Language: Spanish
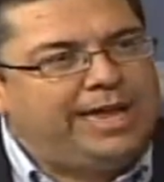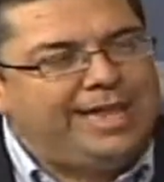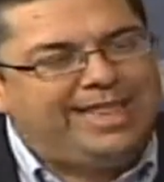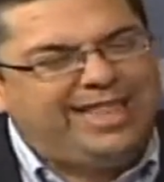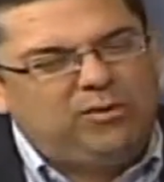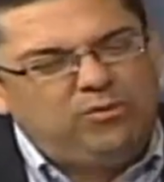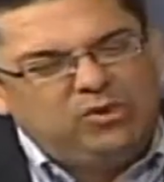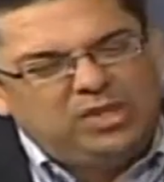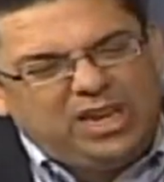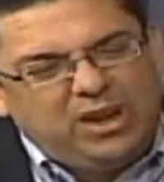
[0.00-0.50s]

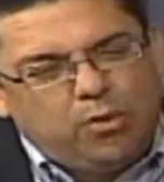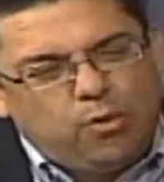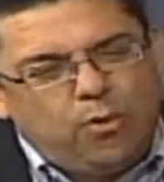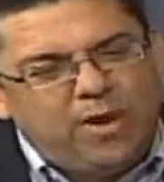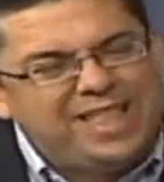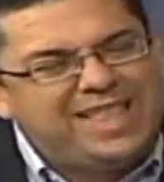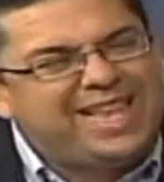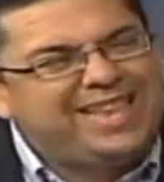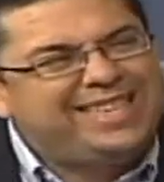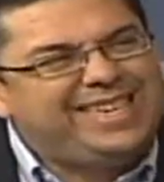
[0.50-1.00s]
entre un
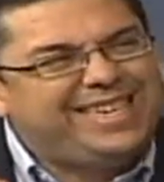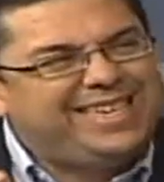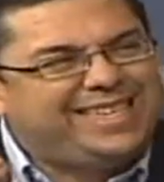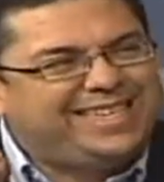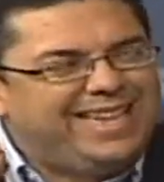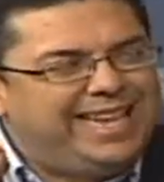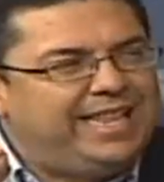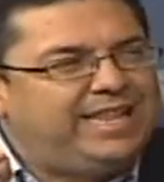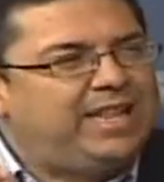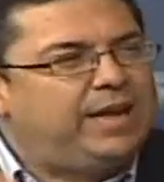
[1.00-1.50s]
50 a
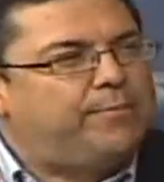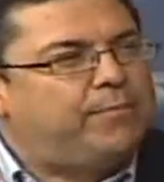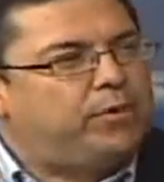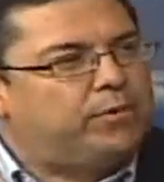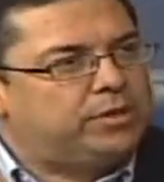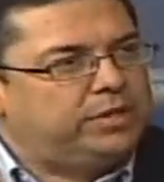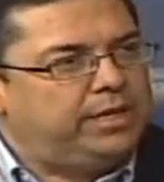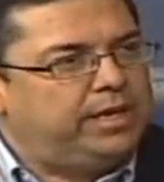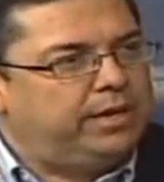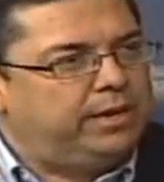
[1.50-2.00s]

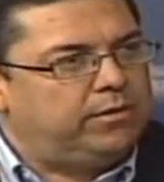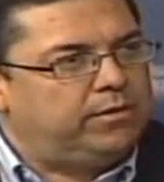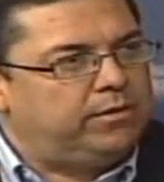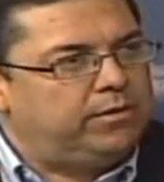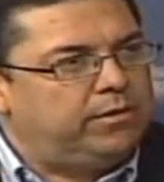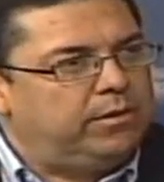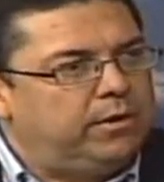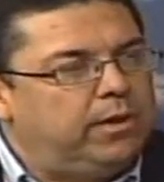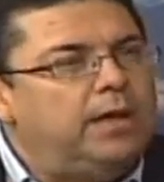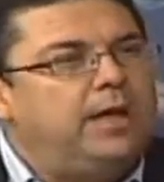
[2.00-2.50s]

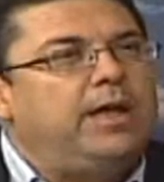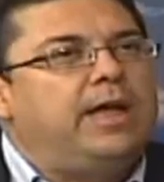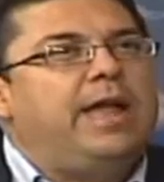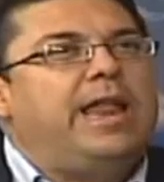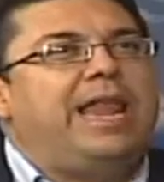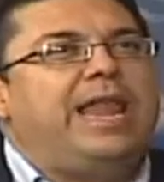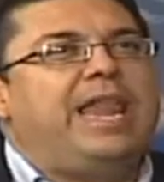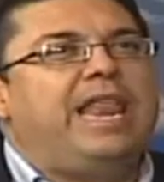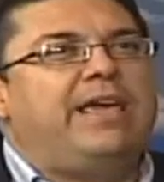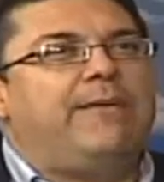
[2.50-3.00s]
60%
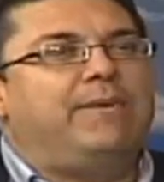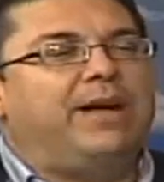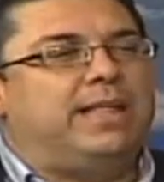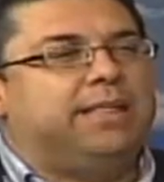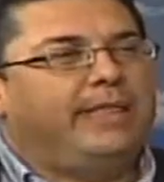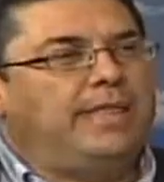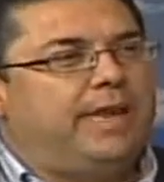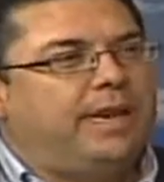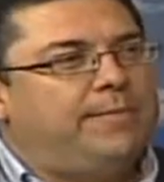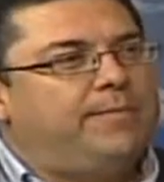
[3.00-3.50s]

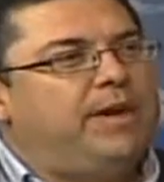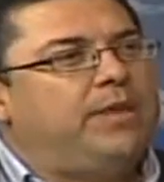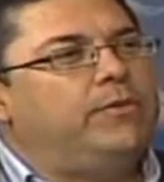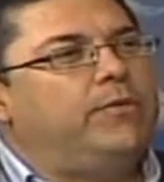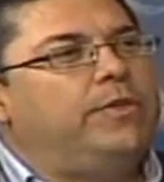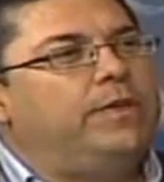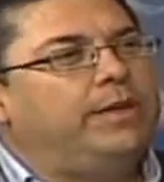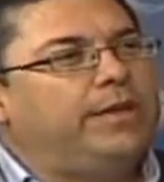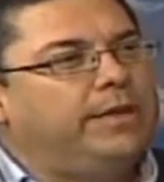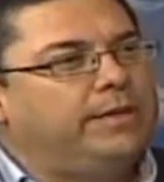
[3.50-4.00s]
levanta la
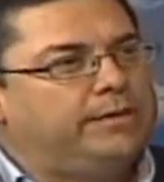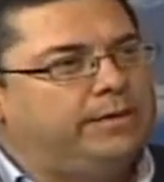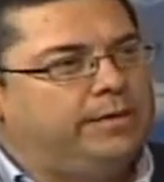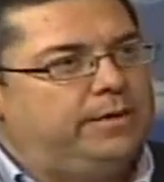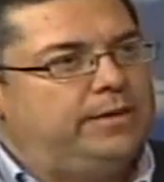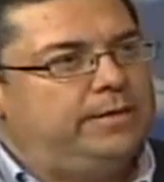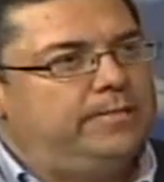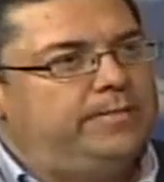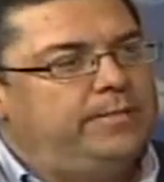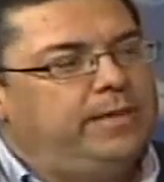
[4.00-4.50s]
mano de que sí.